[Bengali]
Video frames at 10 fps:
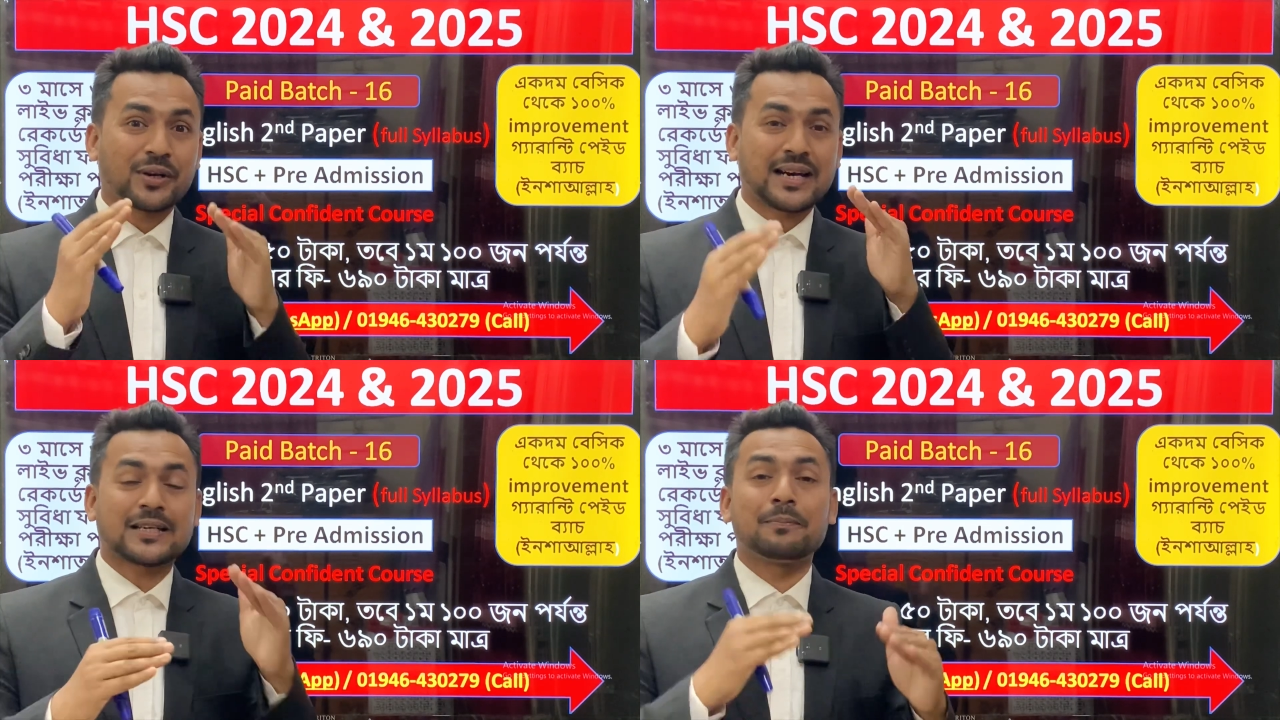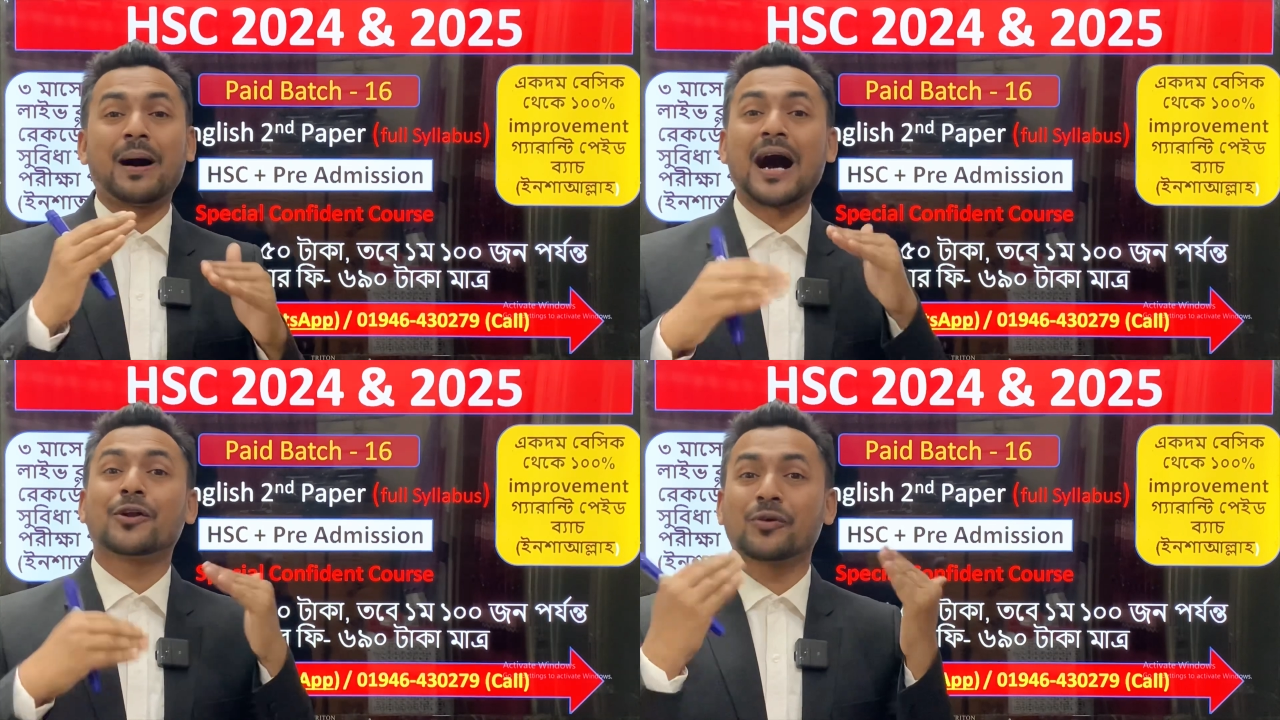দরকার একটা
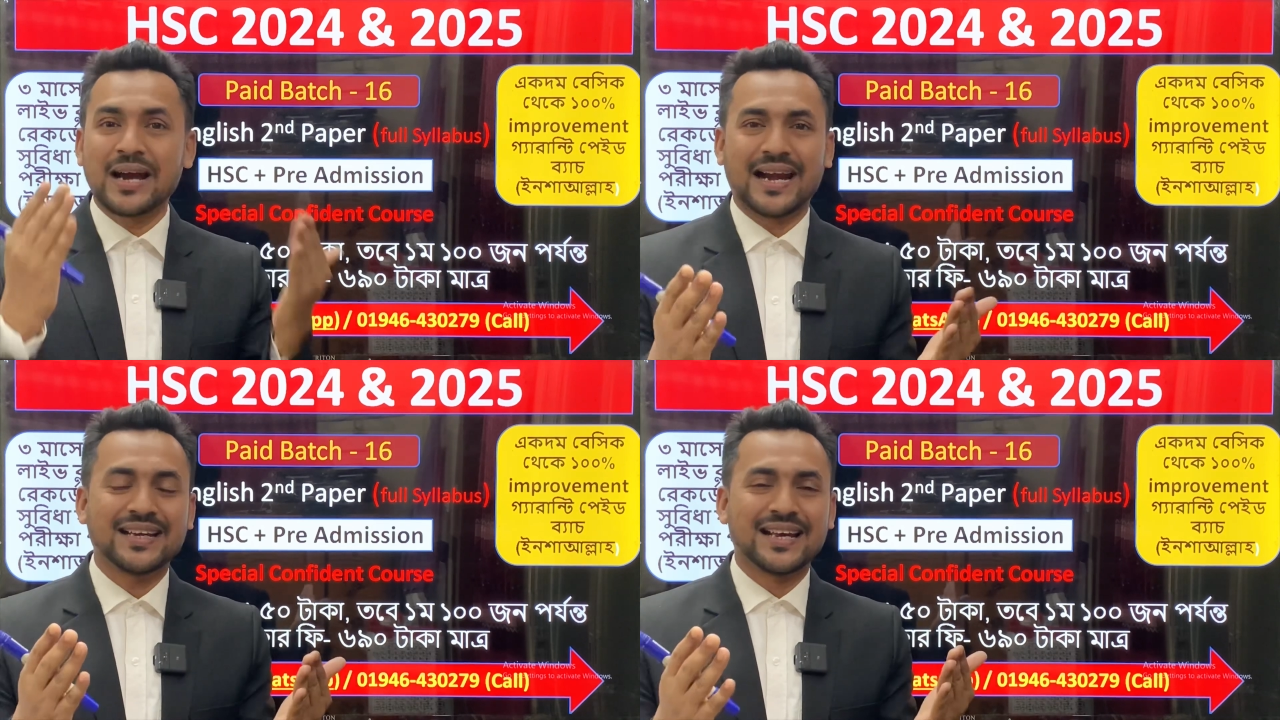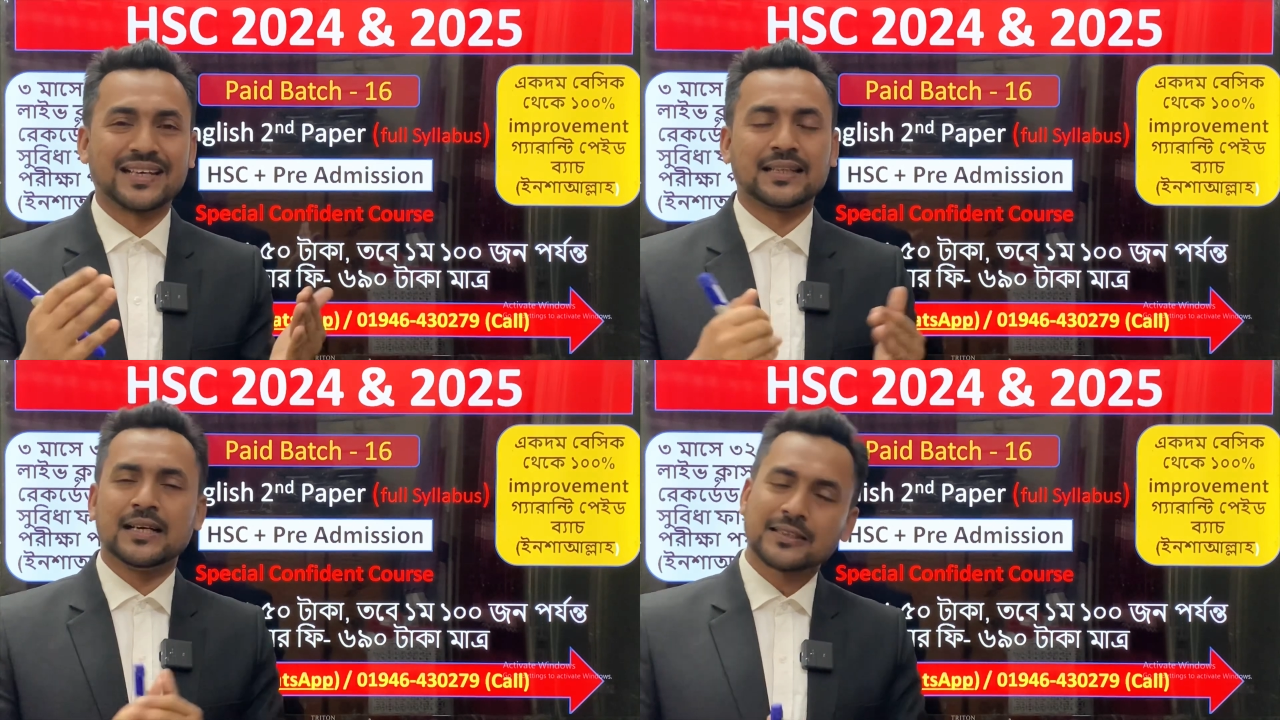ভালো
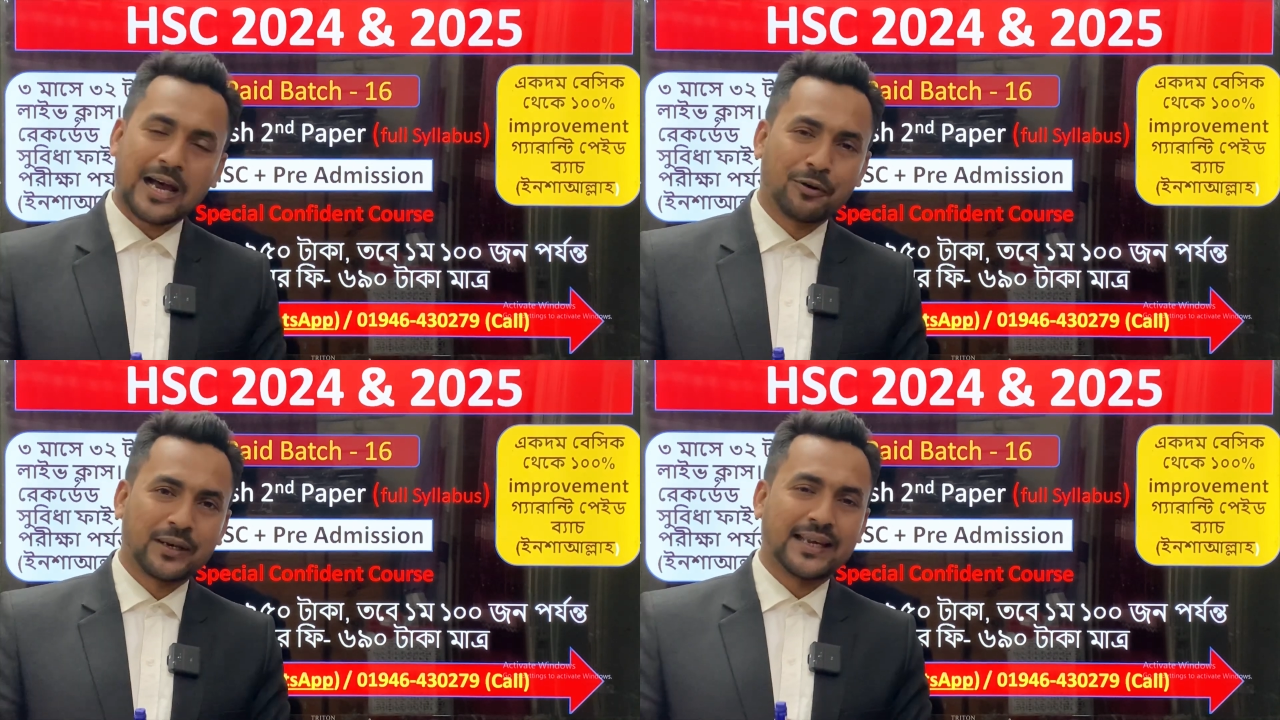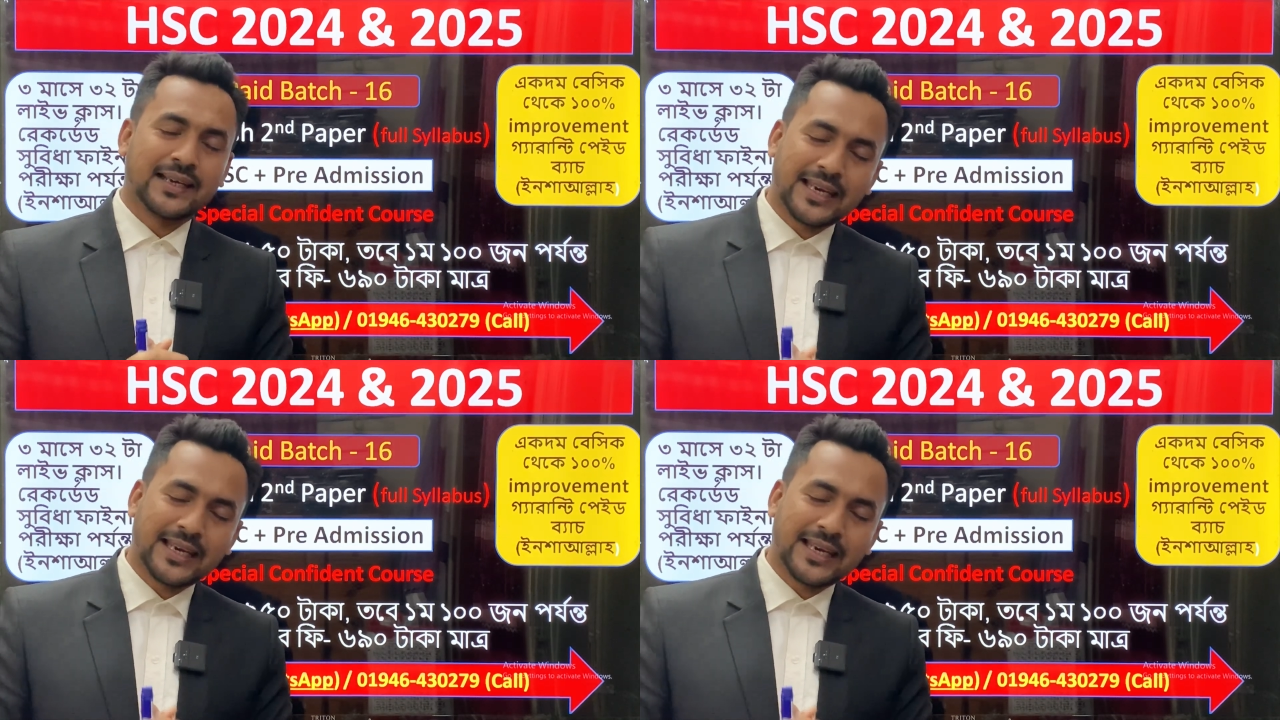গাইডলাইন তাহলে